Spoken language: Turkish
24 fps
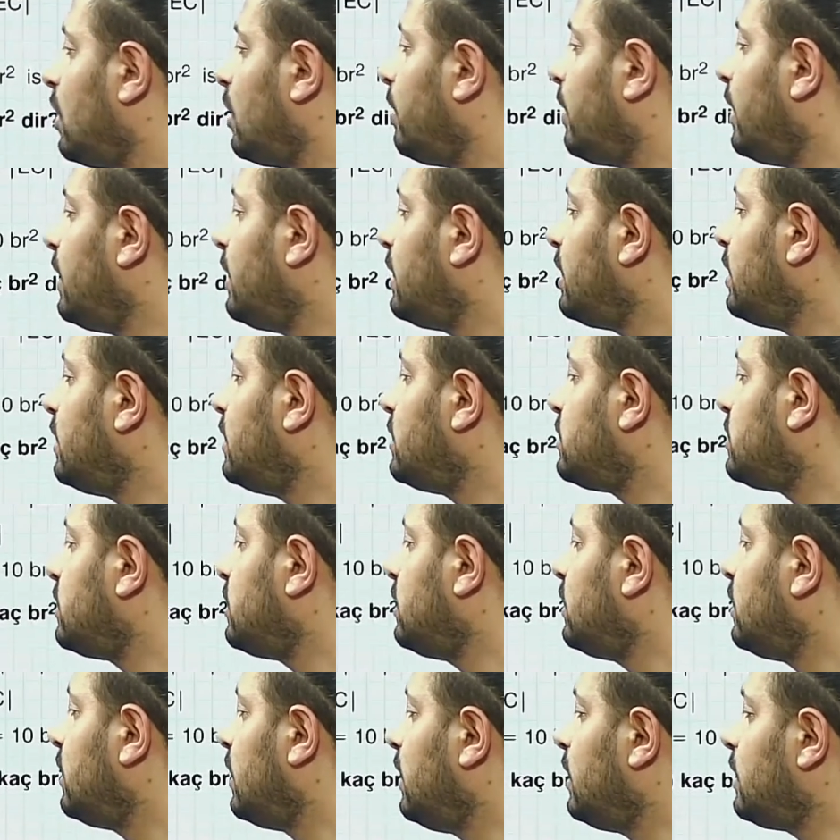tabanlar
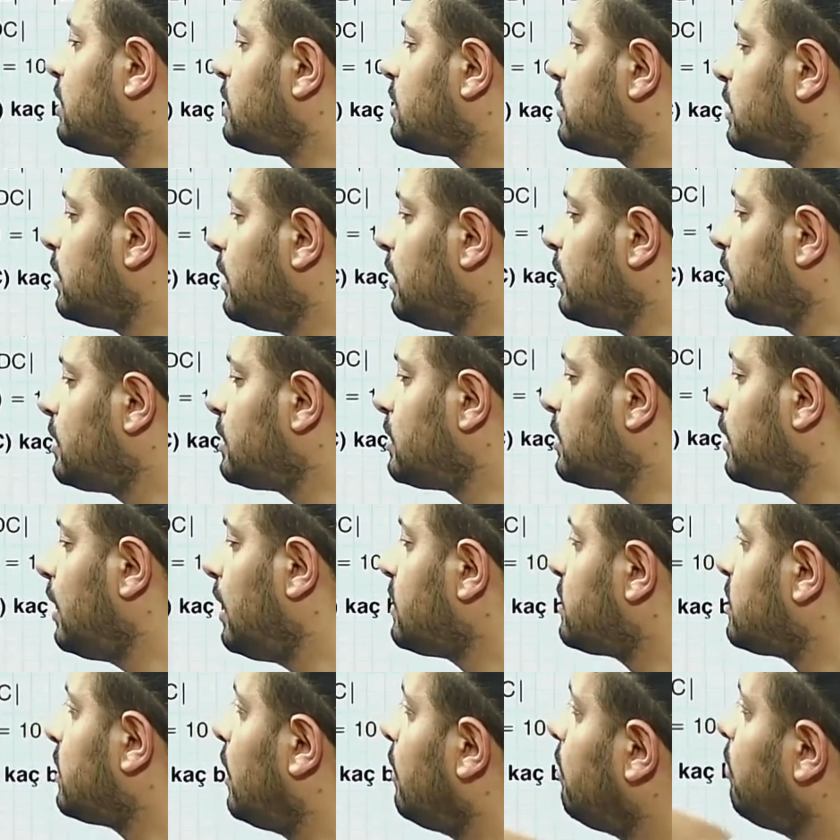için x x
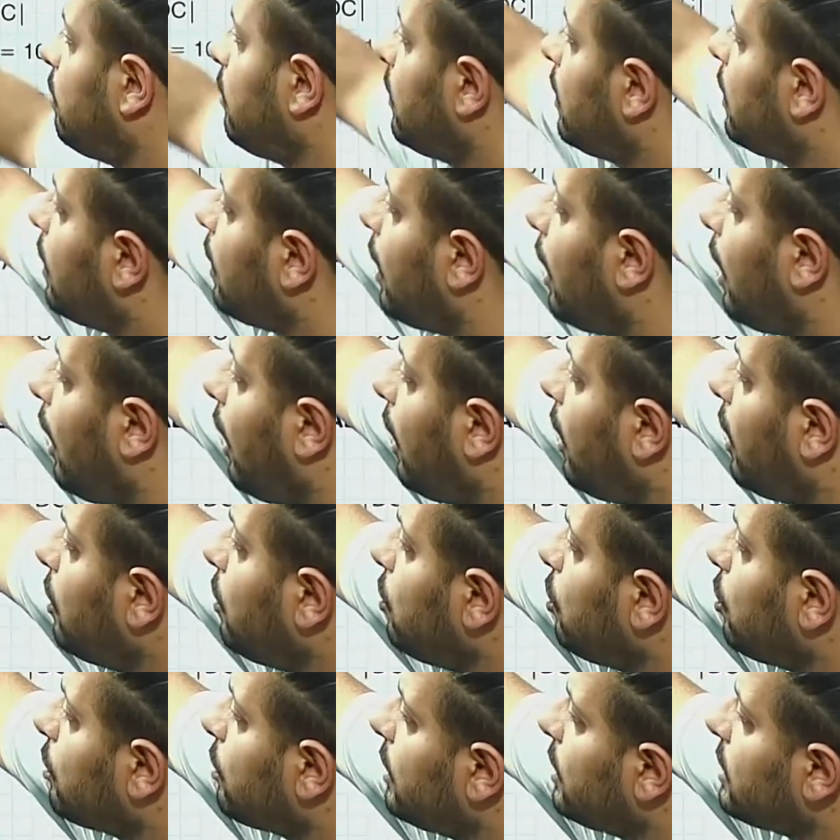dersem A
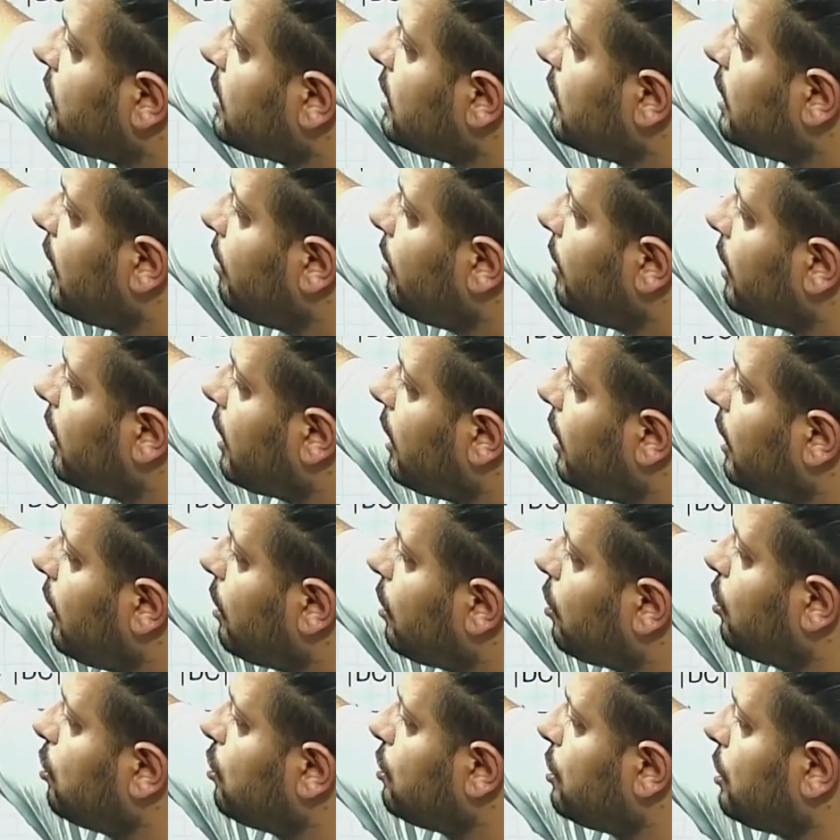noktasından bakarak
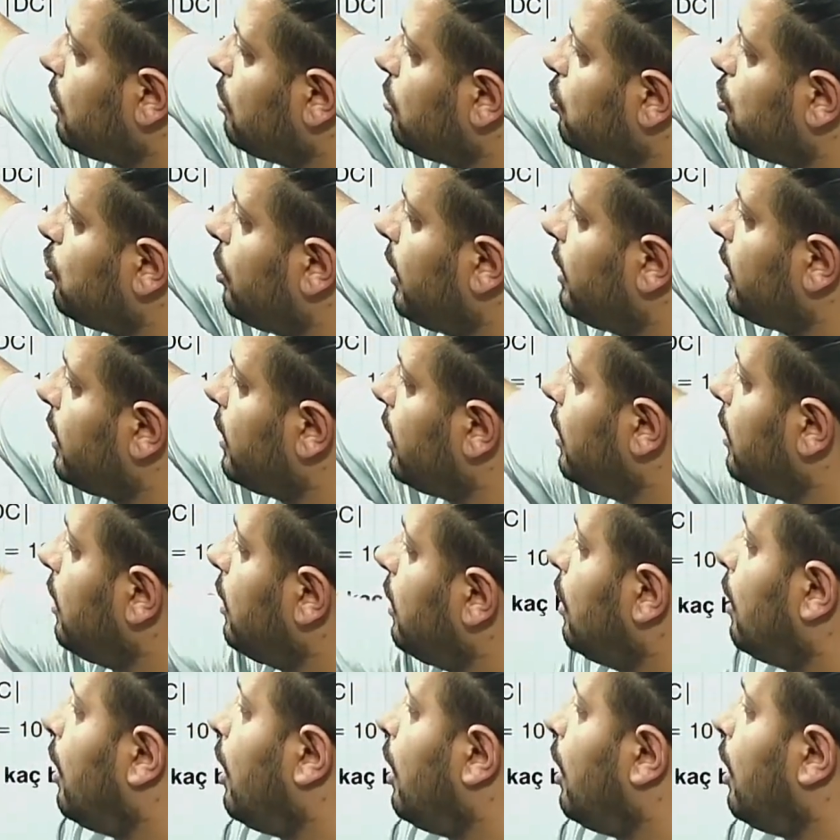konuşalım şu anda.